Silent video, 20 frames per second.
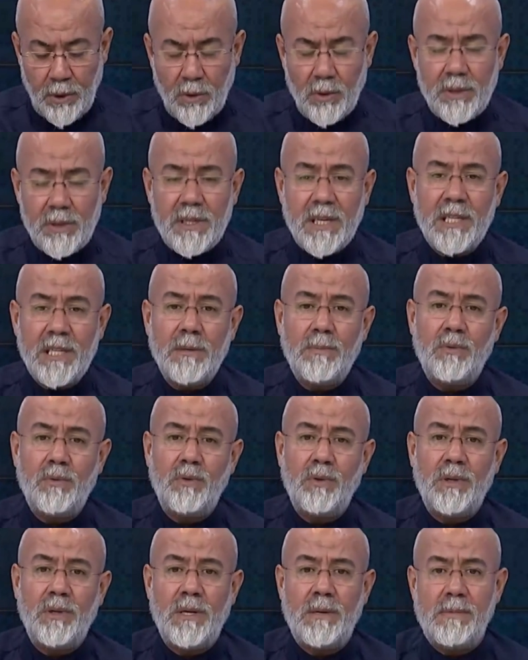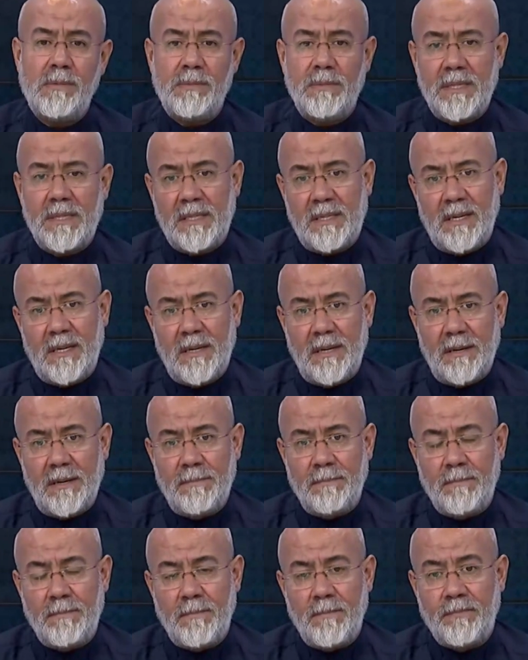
bir önceki programımızda